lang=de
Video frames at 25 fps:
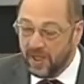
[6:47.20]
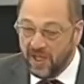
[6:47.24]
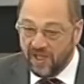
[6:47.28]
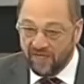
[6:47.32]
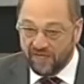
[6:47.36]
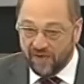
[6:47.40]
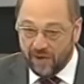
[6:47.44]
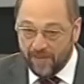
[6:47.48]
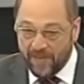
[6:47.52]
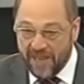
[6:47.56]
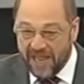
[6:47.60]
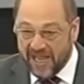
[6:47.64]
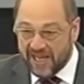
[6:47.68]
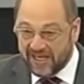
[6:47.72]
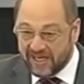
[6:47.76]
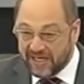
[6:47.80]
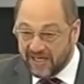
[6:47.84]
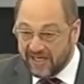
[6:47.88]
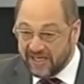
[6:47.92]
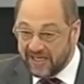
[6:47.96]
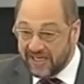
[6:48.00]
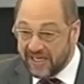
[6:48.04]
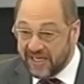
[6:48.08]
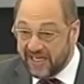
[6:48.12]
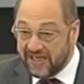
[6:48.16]
frau
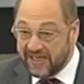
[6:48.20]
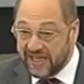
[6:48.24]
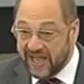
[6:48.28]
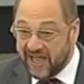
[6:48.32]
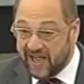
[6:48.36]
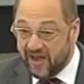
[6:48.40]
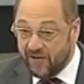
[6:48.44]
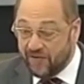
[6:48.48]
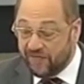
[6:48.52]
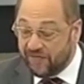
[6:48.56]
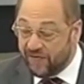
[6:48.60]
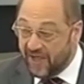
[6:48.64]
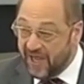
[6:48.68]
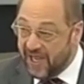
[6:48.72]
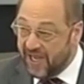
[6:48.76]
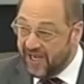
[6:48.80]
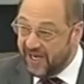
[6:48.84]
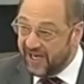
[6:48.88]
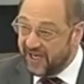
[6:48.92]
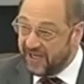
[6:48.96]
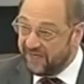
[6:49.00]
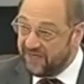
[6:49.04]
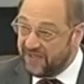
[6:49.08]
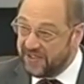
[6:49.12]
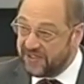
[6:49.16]
merkel geht auf
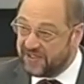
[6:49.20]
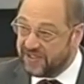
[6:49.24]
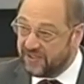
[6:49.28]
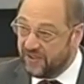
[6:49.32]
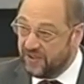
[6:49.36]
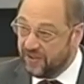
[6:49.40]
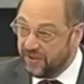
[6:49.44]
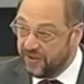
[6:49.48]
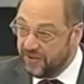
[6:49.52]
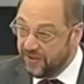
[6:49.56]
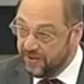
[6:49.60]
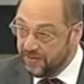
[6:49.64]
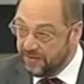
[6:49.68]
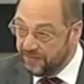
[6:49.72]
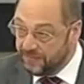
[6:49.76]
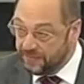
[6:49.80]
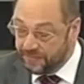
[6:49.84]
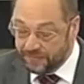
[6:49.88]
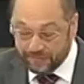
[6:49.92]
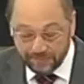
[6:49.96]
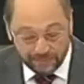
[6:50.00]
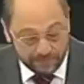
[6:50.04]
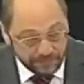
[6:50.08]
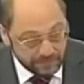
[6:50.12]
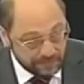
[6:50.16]
eine revision
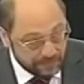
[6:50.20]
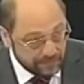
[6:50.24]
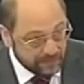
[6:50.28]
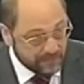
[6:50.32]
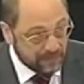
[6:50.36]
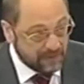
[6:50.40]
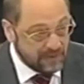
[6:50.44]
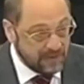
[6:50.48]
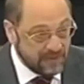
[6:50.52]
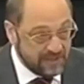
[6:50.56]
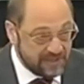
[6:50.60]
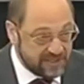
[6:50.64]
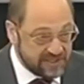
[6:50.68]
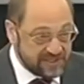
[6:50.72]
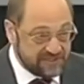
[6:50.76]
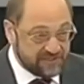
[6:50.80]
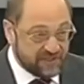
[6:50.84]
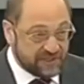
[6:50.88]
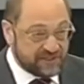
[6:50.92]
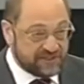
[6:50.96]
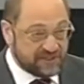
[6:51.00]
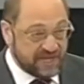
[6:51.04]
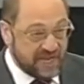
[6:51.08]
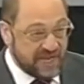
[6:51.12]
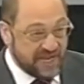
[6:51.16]
des
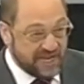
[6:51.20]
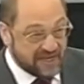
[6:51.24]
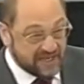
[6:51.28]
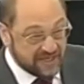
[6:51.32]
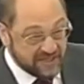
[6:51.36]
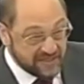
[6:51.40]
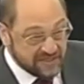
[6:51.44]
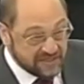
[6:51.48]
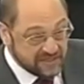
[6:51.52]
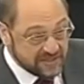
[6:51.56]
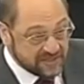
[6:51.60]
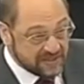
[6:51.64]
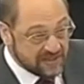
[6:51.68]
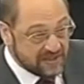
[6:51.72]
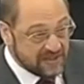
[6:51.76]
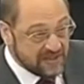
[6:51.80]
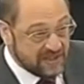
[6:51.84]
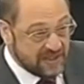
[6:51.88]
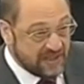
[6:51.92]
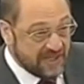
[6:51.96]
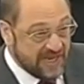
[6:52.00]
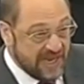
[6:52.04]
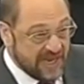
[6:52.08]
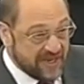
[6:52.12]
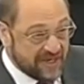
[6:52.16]
vertrages
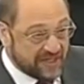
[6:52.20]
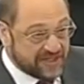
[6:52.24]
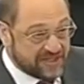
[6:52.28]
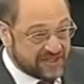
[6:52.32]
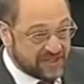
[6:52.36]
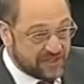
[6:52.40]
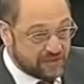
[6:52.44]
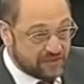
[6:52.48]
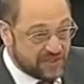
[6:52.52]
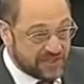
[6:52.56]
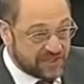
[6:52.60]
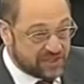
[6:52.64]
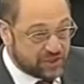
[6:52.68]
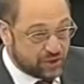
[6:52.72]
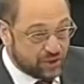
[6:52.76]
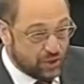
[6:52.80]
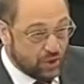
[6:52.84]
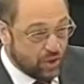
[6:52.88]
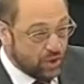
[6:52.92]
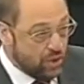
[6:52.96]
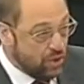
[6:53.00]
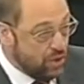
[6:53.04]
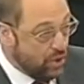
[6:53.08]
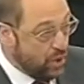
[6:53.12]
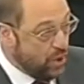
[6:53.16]
in einer
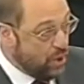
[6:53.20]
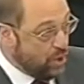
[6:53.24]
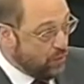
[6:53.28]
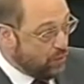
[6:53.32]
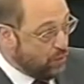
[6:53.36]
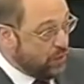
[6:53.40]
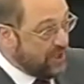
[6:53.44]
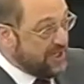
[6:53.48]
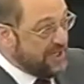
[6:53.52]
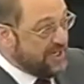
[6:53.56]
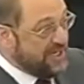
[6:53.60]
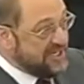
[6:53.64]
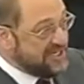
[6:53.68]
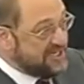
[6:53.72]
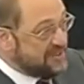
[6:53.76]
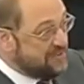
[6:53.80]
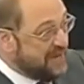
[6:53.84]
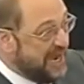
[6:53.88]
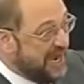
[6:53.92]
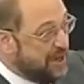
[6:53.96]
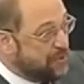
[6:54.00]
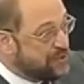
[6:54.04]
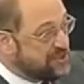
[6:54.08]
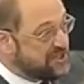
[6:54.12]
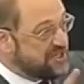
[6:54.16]
situation wo in diesem
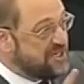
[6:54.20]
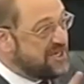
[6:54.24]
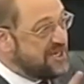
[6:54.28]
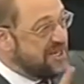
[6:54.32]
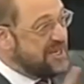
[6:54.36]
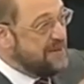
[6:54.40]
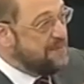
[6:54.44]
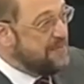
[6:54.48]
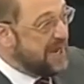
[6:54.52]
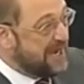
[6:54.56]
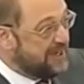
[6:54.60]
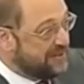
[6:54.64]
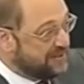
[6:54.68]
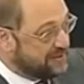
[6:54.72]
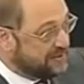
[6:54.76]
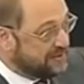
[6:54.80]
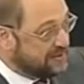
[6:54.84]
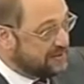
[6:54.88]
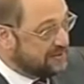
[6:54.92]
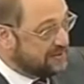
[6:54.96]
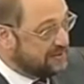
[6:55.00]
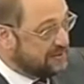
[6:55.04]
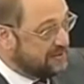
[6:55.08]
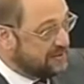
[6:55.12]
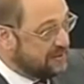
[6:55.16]
hause niemand
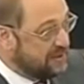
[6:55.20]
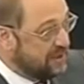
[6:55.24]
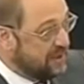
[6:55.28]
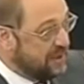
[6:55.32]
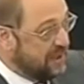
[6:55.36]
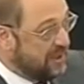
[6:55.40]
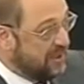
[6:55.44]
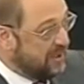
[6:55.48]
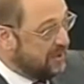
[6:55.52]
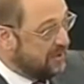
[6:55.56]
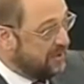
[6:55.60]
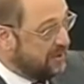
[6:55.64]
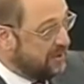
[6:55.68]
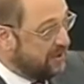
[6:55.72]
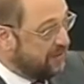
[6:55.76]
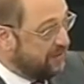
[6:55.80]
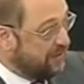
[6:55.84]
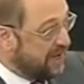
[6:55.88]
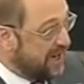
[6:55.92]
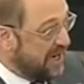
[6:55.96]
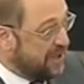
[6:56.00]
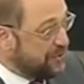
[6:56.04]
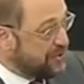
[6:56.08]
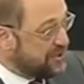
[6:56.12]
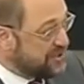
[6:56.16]

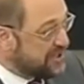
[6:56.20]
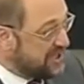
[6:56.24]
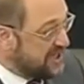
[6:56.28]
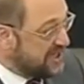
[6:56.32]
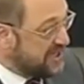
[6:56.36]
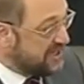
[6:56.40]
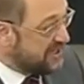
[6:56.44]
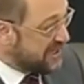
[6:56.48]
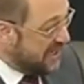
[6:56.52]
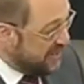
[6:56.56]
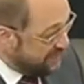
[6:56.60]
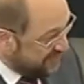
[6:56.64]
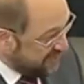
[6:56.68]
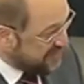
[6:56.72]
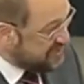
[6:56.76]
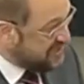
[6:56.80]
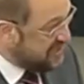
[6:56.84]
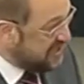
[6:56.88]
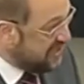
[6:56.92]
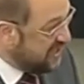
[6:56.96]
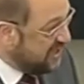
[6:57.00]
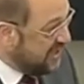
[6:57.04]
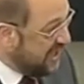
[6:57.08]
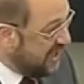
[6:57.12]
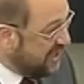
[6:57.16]
voraussehen kann was in
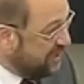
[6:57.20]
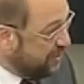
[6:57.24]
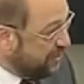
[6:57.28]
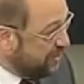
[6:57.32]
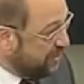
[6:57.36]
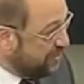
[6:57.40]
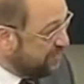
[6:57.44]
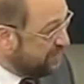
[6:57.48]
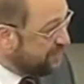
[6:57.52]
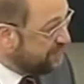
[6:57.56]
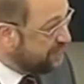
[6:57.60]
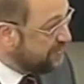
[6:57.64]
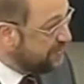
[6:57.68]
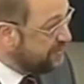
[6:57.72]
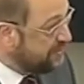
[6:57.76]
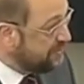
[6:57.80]
irland läuft.